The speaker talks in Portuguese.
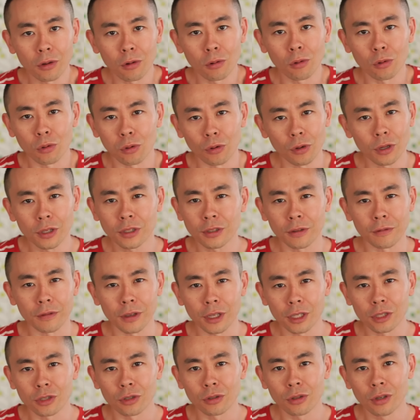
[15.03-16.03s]
encontrou esse
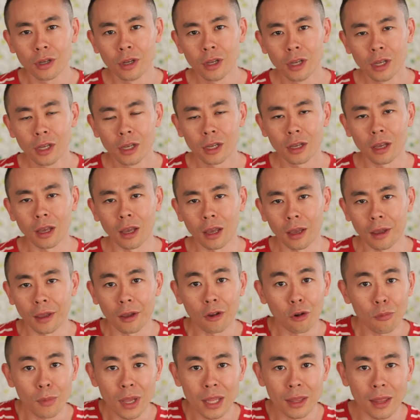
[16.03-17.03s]
vídeo é,
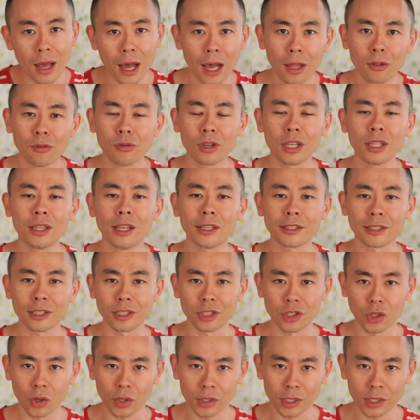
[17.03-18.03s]
recomendado e decidiu